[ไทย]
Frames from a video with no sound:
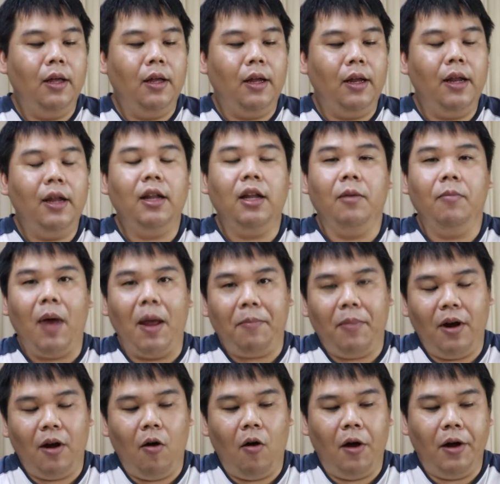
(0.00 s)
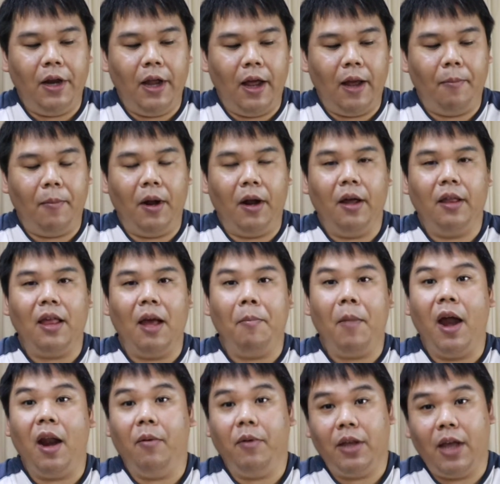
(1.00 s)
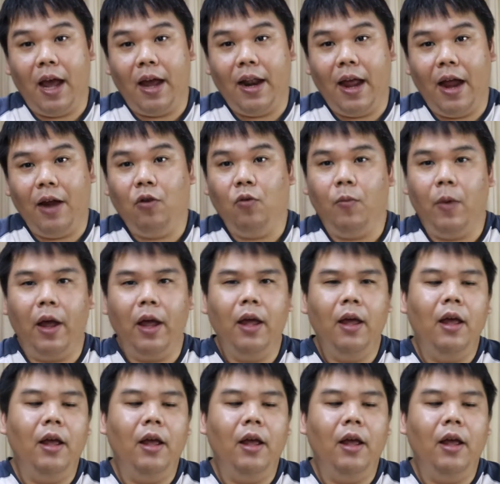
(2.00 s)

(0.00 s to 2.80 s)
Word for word: ทีนี้ถึงแบตมันอ่อนเนี่ย มันก็สามารถเอาไปชาร์จได้ถูกไหม